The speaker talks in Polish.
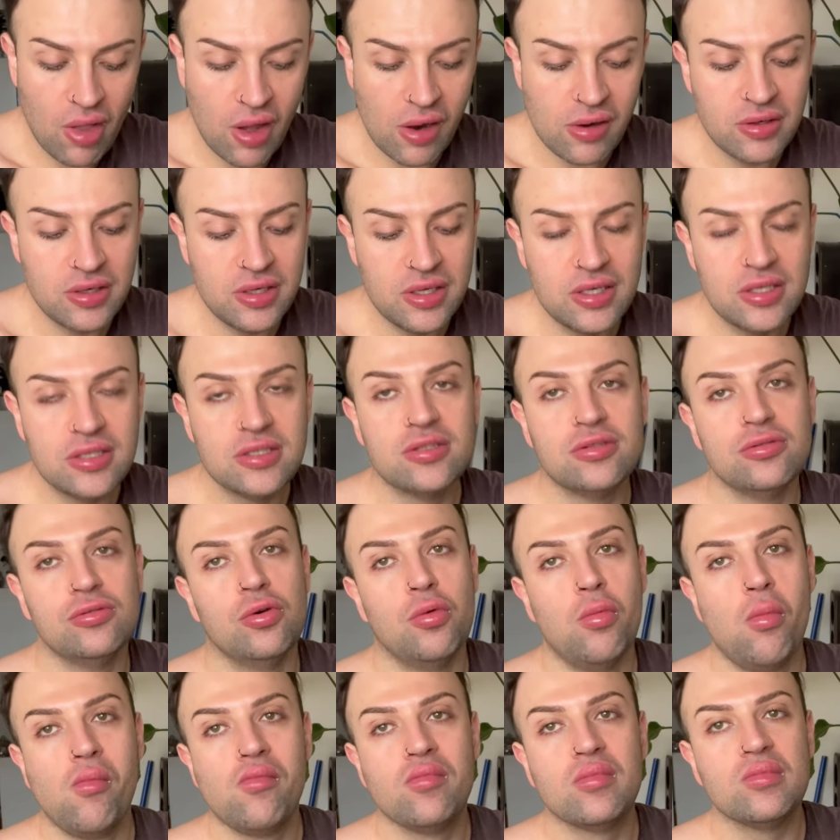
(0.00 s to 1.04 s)

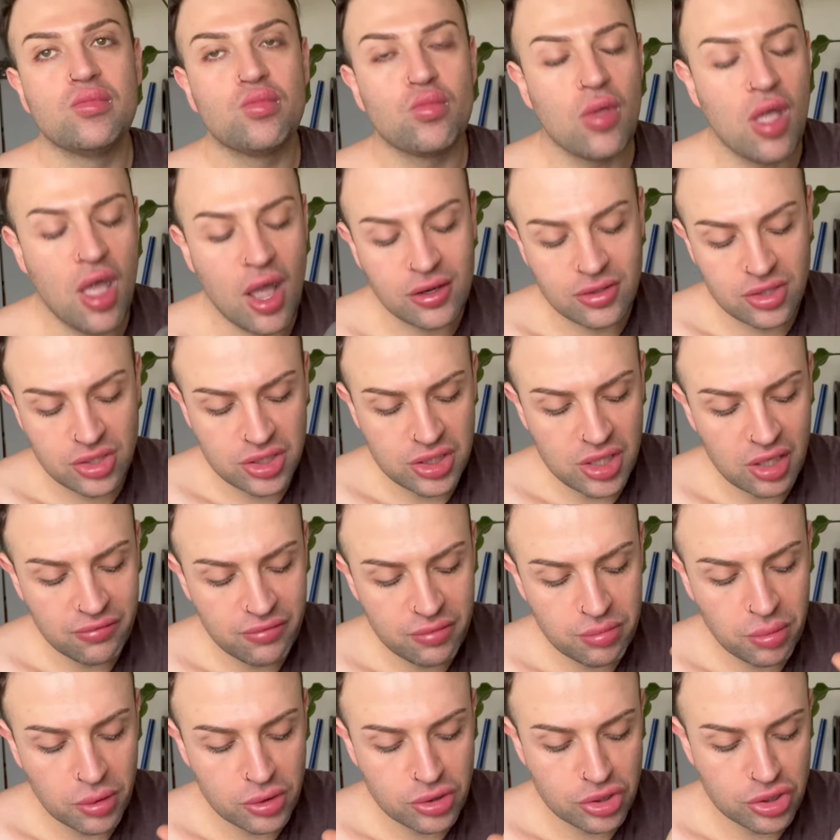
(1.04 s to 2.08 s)
Jezu, jak dzisiaj
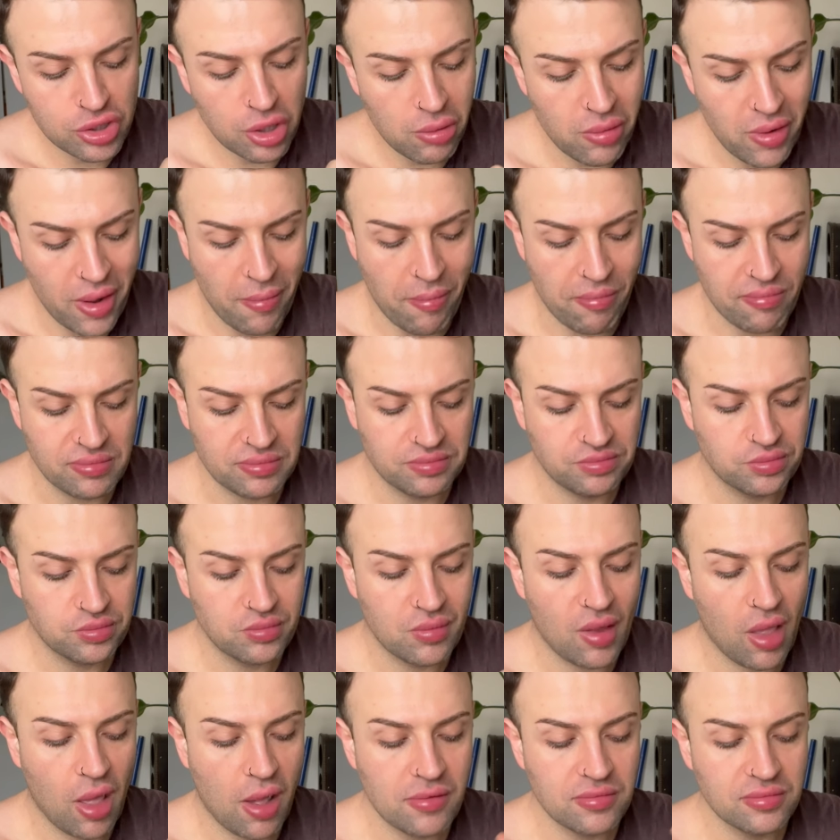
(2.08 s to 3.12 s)
wypocząłem.
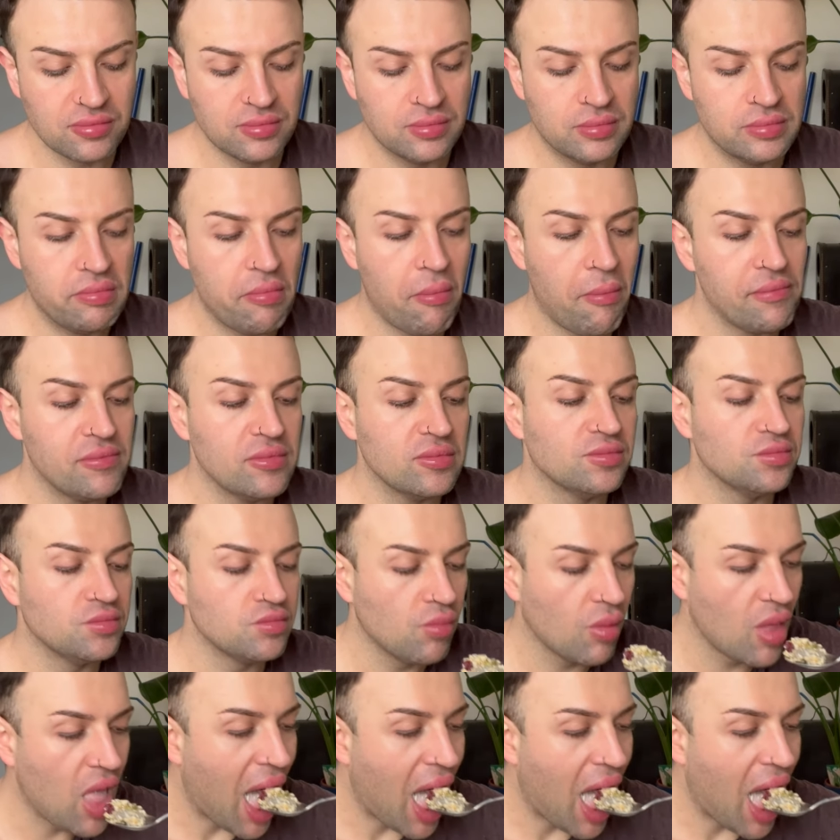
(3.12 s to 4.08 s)
Mm.